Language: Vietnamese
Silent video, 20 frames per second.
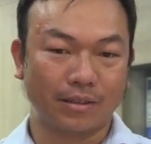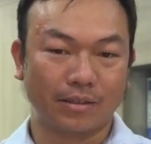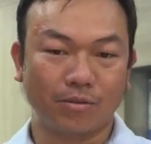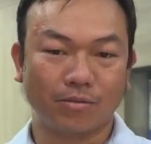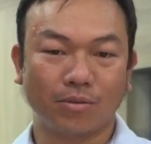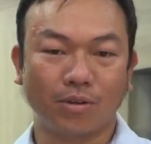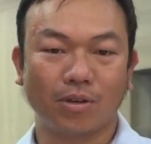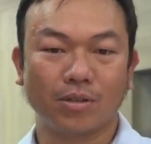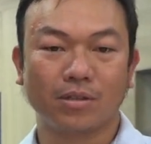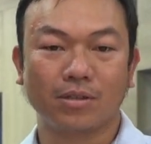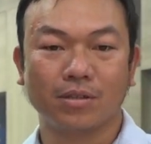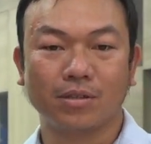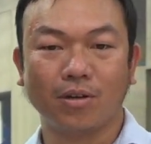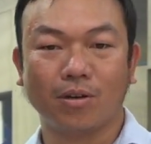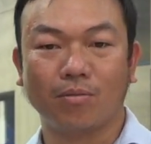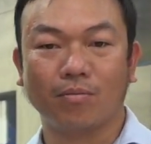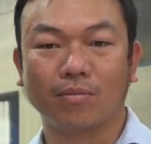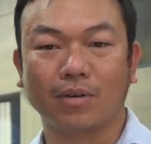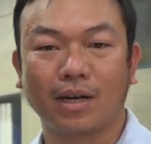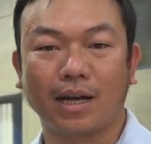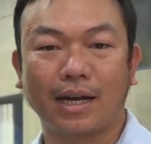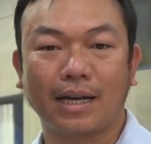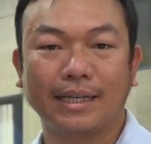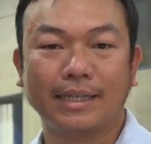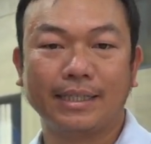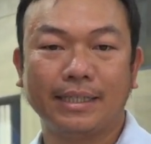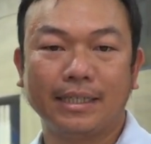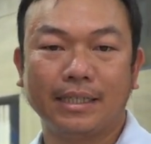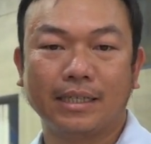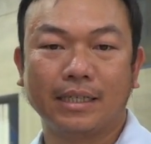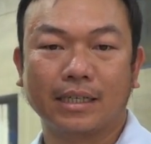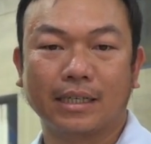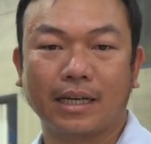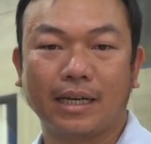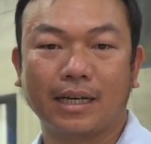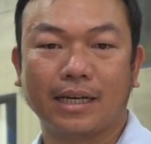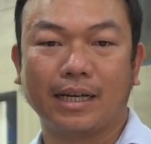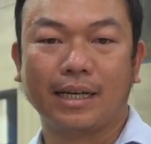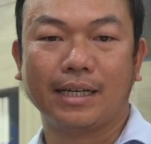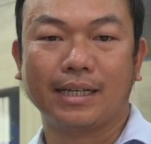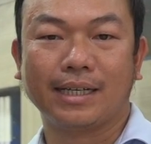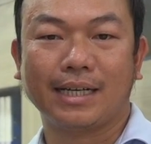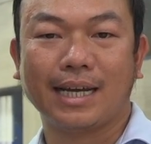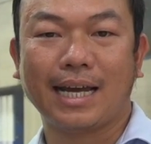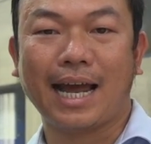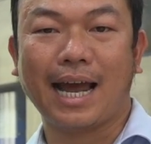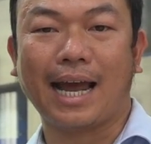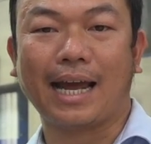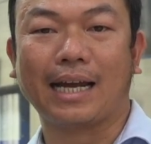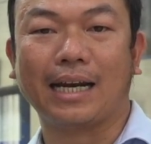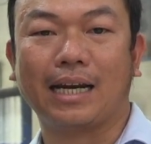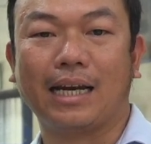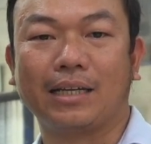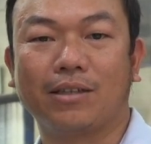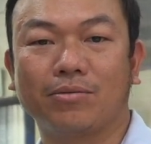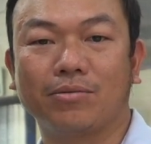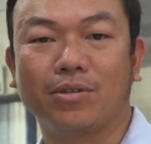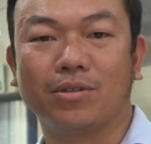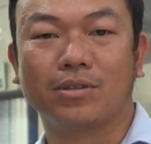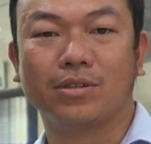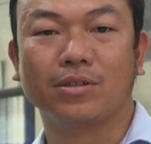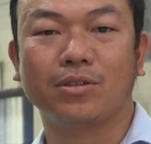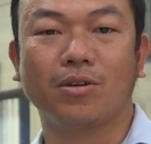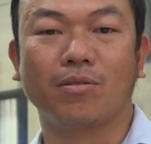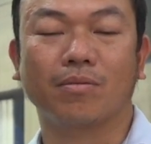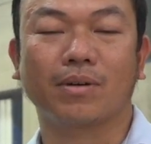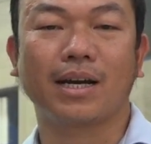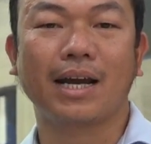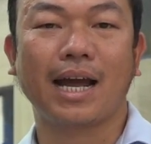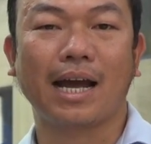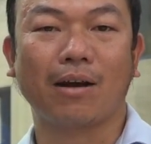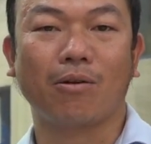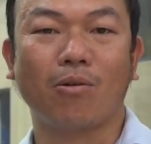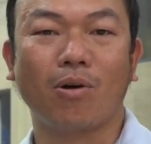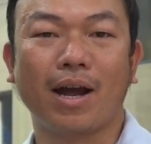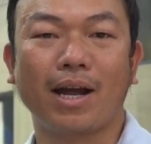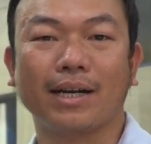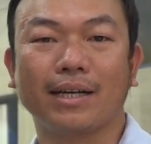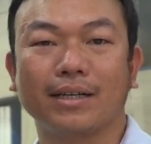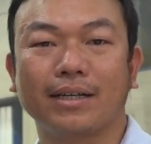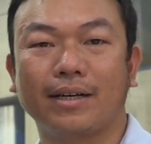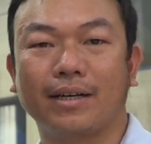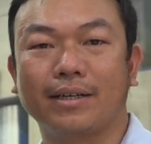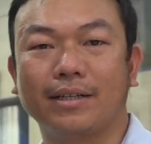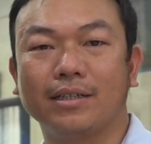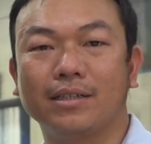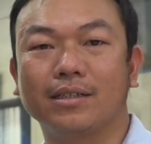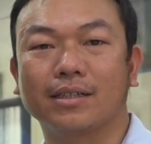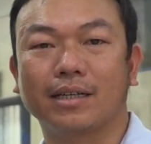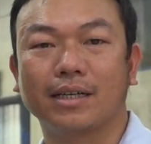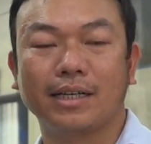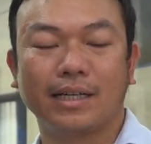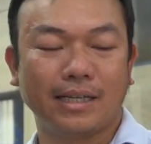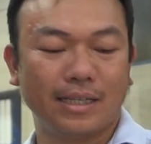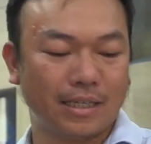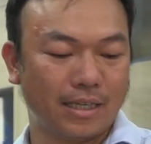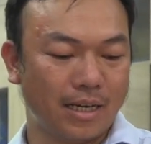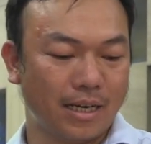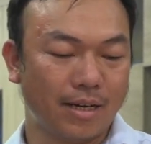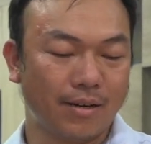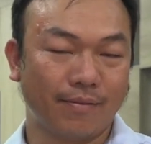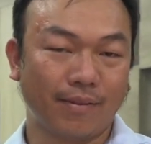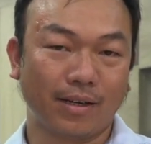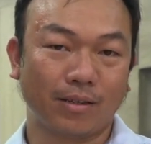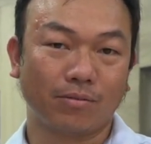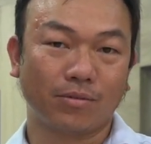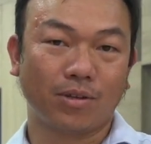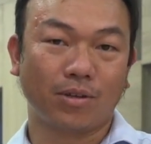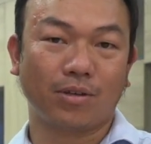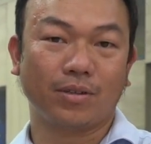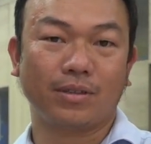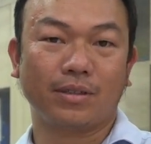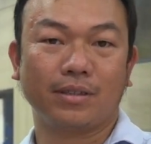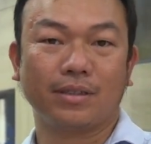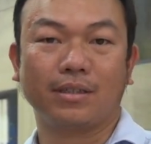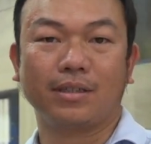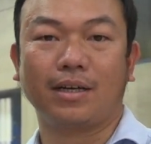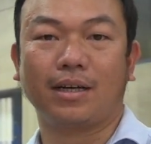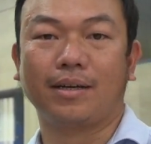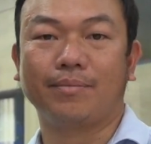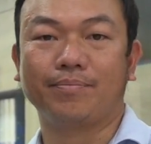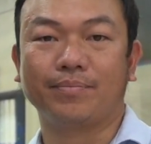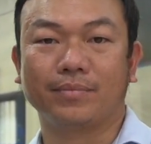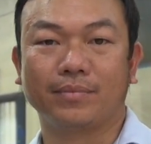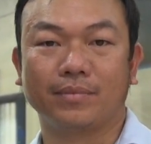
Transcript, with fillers: chúng tôi sử dụng cái cái cái cái hạt là chúng tôi sử dụng cái hạt khoáng để đưa cái và chúng tôi à,